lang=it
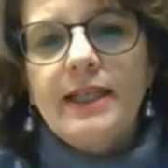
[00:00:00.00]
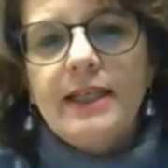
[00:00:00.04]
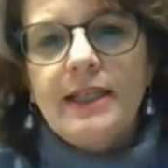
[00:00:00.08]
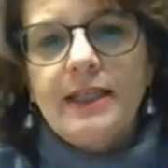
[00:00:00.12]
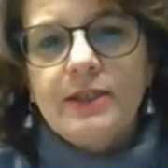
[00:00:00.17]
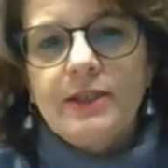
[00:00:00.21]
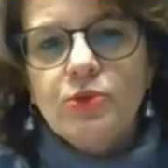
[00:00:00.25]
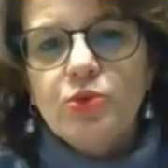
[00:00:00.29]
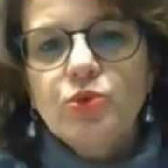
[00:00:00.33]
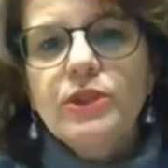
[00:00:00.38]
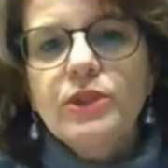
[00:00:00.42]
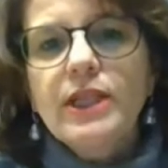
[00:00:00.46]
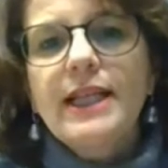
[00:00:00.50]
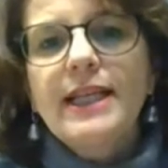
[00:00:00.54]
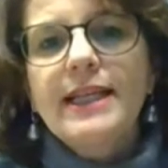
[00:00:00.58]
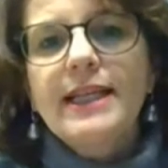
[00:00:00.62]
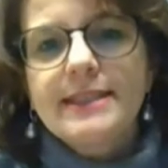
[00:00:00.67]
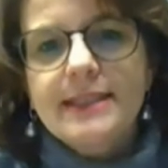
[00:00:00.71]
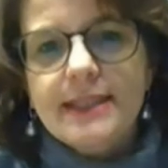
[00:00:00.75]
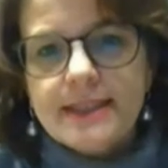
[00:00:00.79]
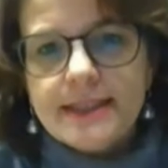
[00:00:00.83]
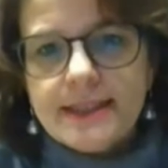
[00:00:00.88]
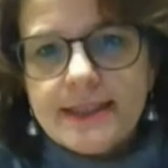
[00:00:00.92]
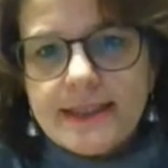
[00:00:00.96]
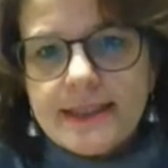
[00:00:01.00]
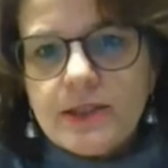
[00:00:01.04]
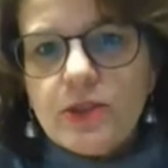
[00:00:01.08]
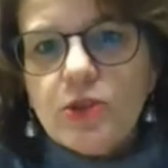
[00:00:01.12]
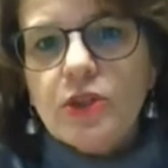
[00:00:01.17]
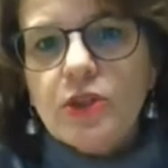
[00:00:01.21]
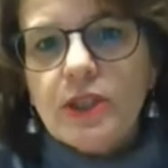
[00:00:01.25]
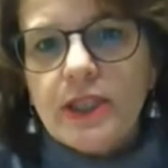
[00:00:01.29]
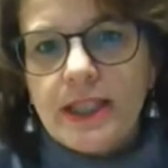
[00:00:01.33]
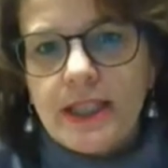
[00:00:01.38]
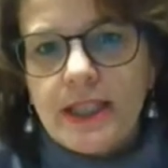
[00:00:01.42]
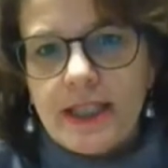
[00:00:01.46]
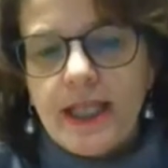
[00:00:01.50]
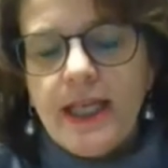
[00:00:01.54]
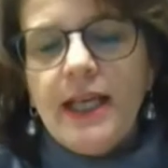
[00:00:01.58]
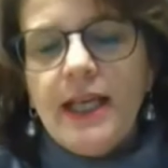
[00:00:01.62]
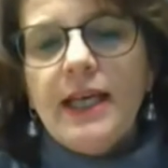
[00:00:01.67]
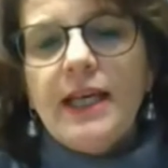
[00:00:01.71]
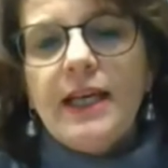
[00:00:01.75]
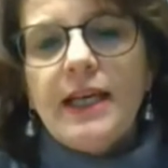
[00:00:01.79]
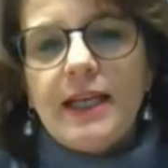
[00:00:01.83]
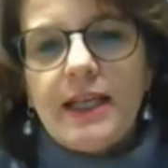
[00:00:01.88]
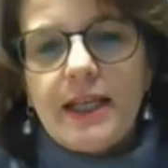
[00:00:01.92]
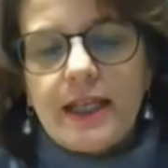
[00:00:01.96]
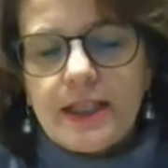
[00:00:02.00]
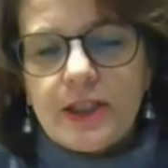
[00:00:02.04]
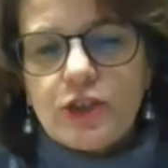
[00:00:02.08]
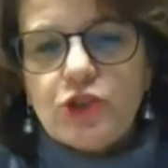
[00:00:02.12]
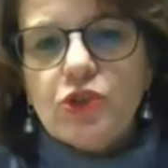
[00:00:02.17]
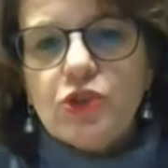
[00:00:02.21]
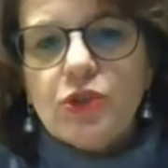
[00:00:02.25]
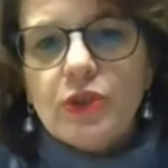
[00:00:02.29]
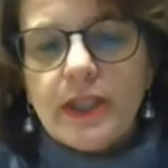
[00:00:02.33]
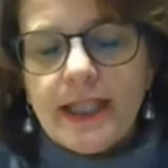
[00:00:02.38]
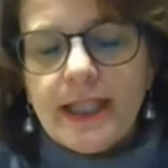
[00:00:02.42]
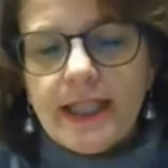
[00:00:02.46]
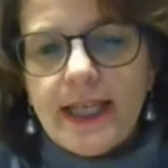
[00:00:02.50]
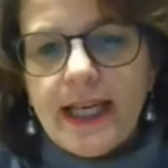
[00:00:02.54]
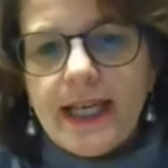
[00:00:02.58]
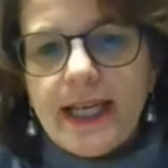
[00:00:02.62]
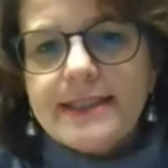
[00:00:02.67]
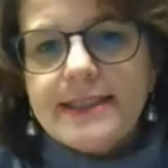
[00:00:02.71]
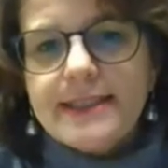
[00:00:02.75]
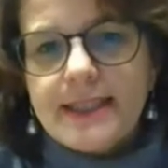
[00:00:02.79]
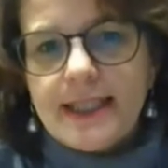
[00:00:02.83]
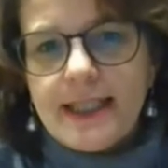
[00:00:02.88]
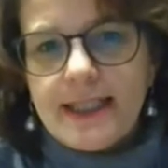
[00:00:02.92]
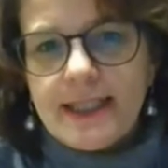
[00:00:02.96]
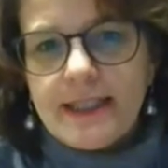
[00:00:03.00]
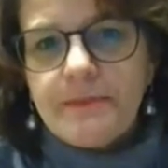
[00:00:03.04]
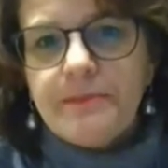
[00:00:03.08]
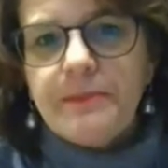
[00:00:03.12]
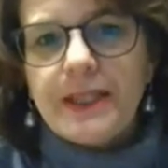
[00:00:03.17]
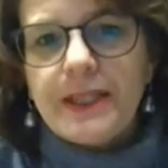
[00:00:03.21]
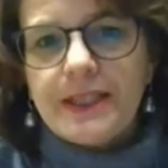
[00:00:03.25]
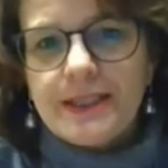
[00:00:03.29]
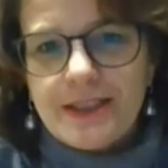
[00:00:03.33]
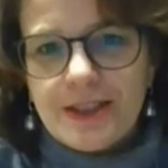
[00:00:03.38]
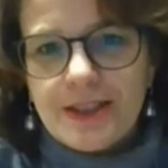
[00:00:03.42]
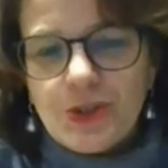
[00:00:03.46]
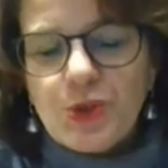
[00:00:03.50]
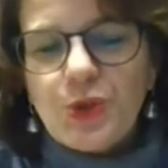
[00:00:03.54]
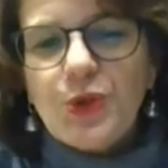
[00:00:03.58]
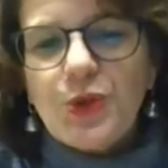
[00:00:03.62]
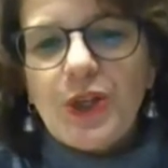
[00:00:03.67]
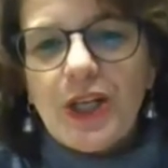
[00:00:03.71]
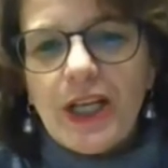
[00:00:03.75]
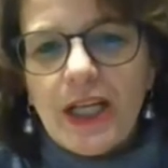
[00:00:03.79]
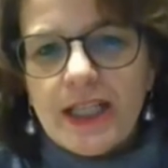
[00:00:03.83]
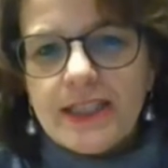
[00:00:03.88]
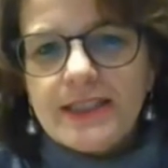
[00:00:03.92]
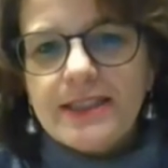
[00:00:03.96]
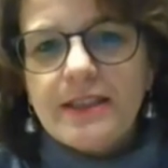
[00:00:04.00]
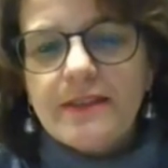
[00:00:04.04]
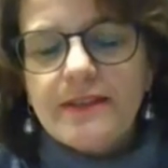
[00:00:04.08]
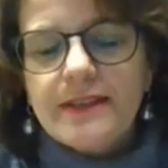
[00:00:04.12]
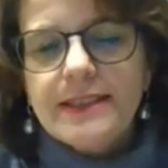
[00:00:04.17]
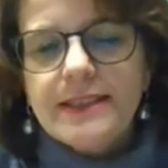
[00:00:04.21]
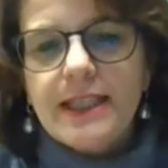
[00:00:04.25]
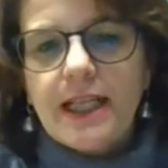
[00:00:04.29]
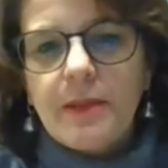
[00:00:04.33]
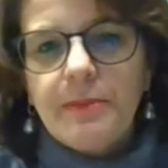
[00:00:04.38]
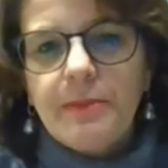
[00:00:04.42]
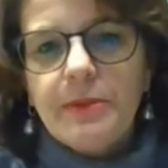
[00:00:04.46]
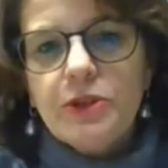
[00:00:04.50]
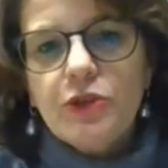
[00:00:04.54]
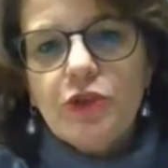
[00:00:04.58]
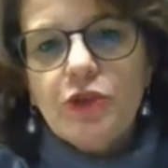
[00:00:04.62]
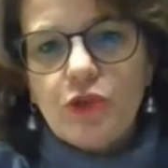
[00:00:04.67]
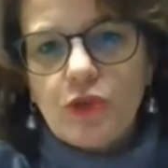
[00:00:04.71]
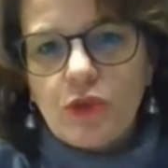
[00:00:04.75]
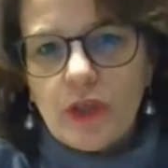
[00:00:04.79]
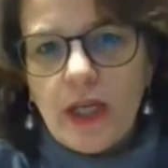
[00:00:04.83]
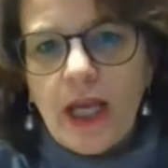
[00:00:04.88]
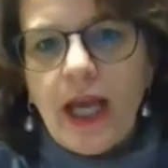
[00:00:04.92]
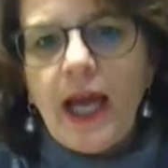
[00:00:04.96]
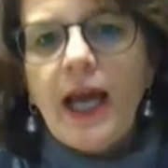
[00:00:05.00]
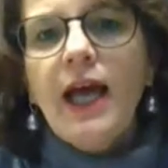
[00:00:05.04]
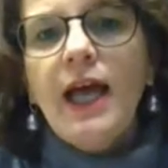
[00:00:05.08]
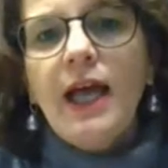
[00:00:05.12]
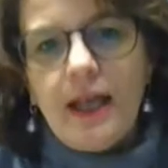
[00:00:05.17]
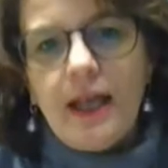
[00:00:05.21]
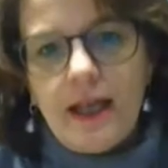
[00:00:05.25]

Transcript: eh, tutte le attenzioni eh, che sono richieste agli imprenditori nei servizi alla persona